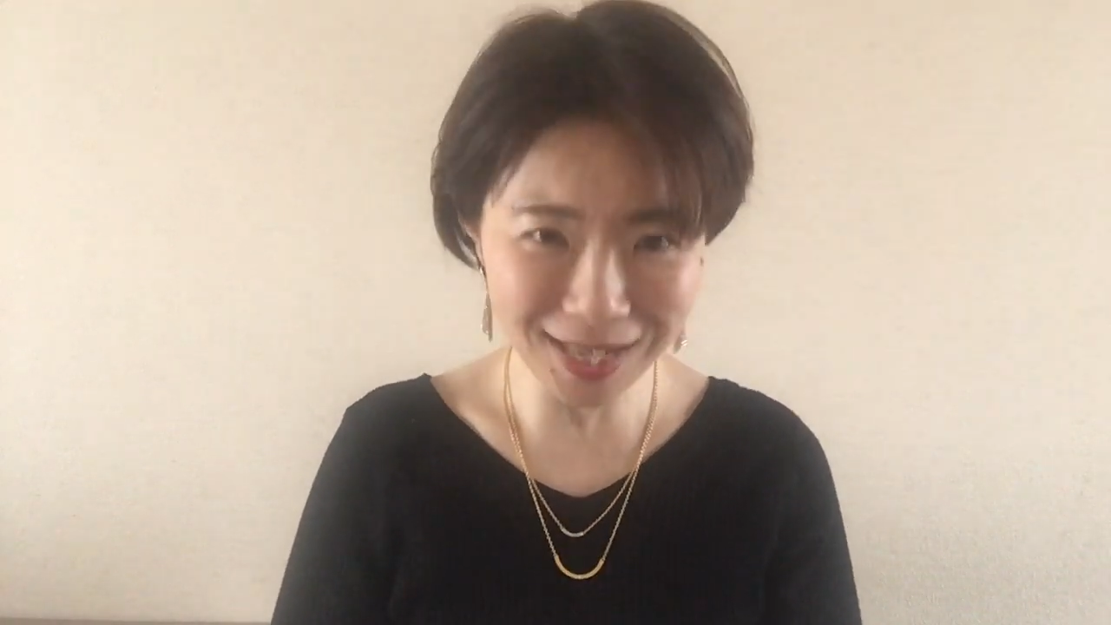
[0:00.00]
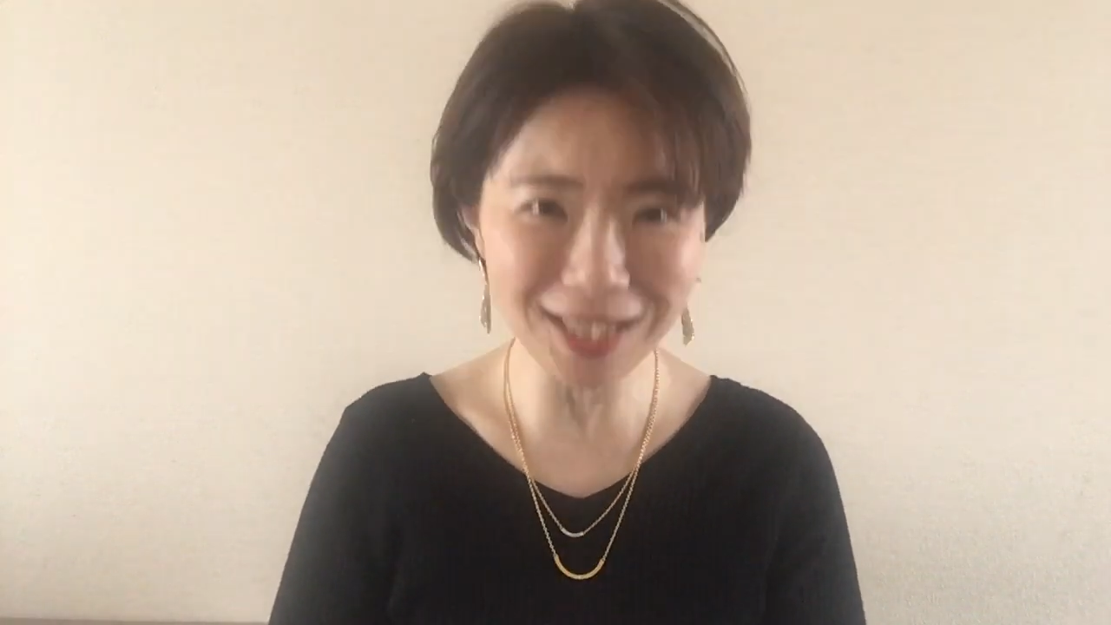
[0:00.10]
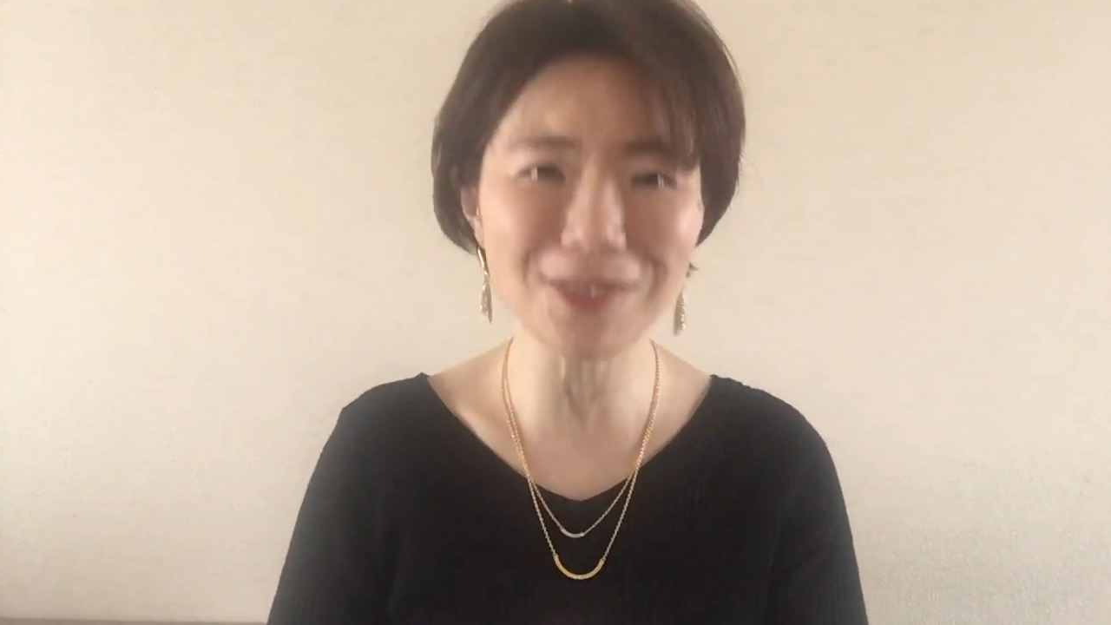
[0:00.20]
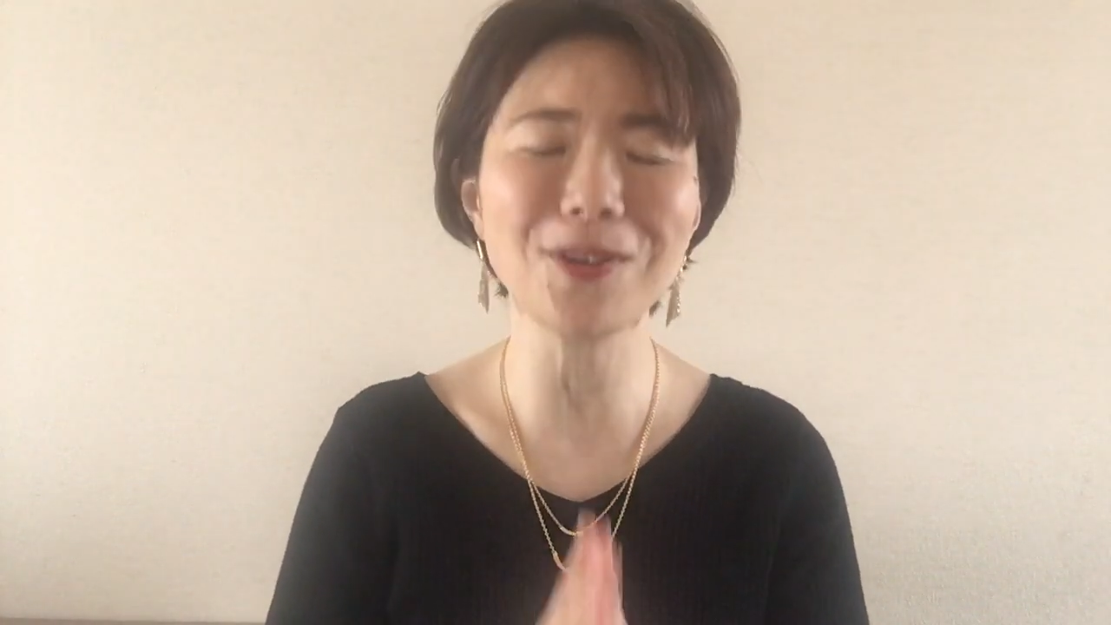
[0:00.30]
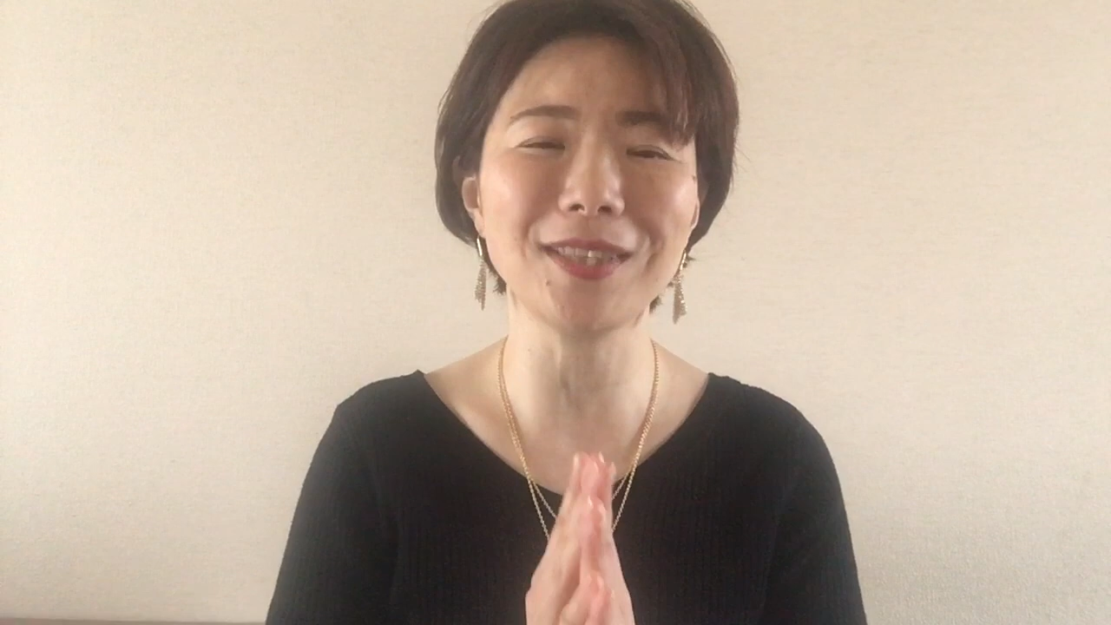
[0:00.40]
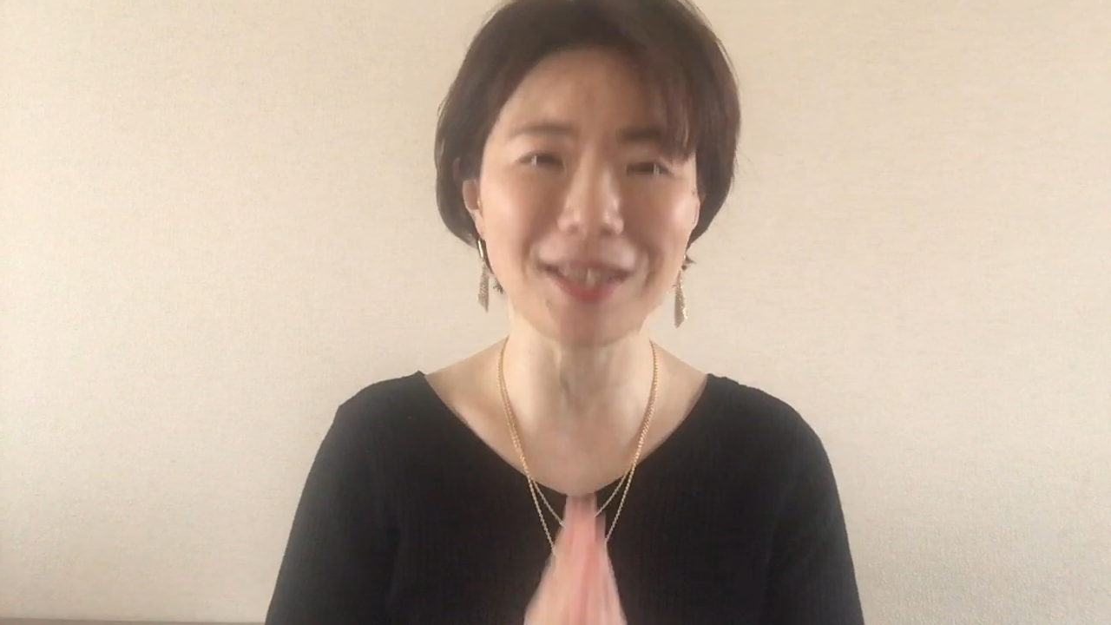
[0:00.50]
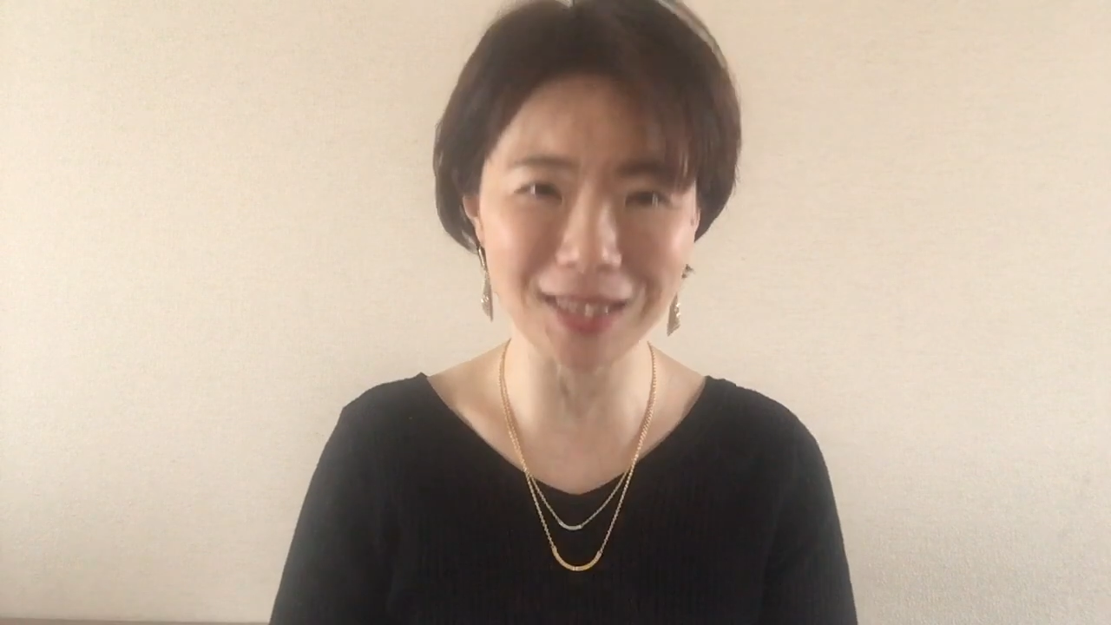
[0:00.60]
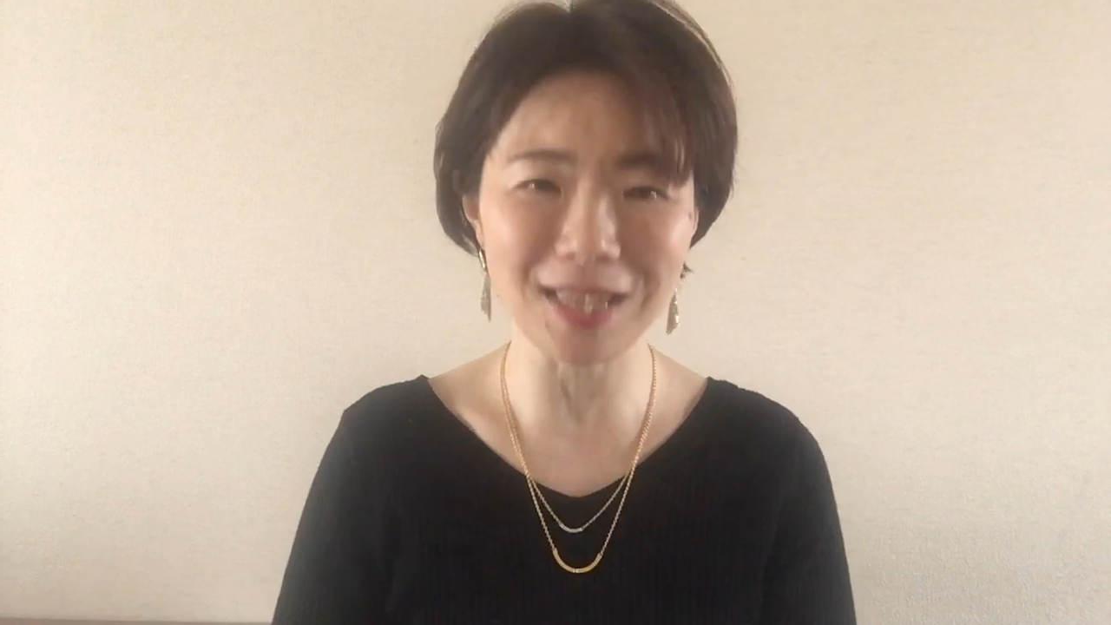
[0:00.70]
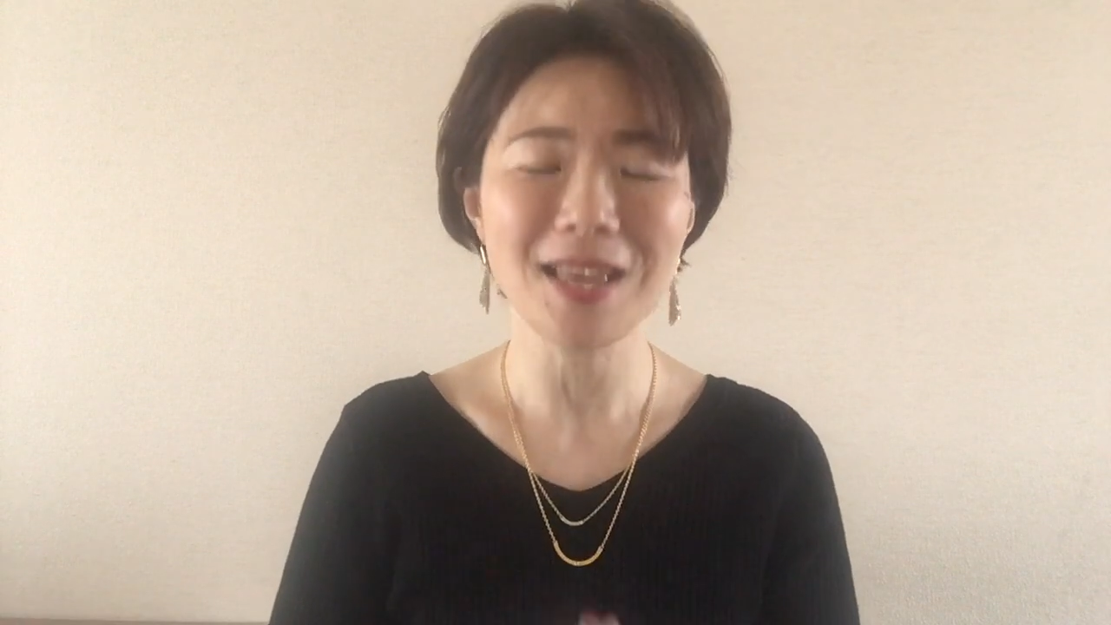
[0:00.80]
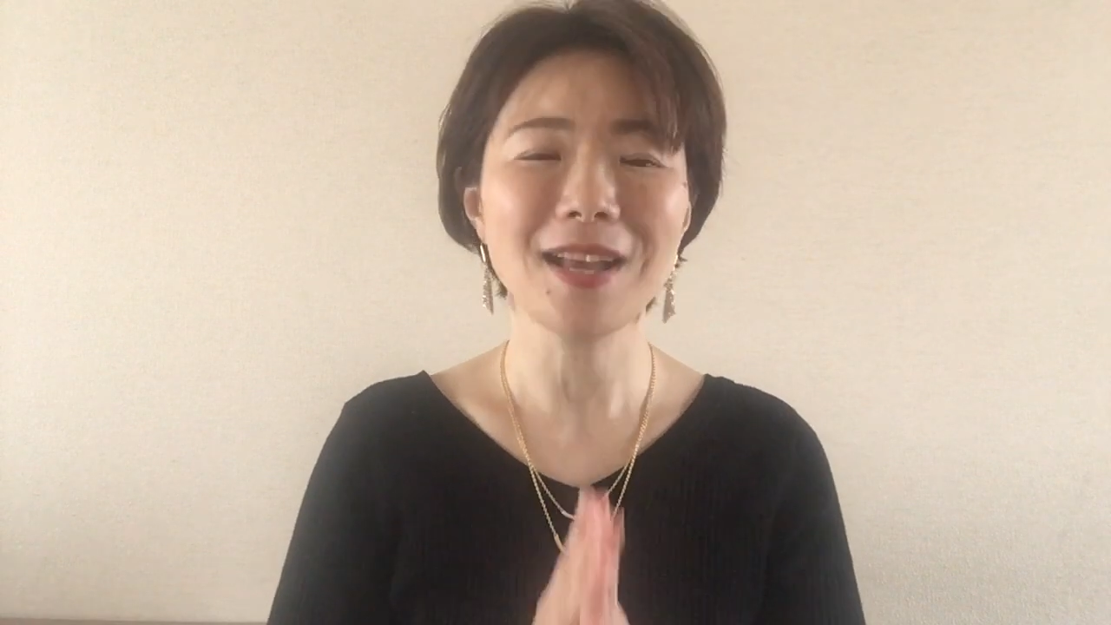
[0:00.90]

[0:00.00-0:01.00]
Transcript: 員の方に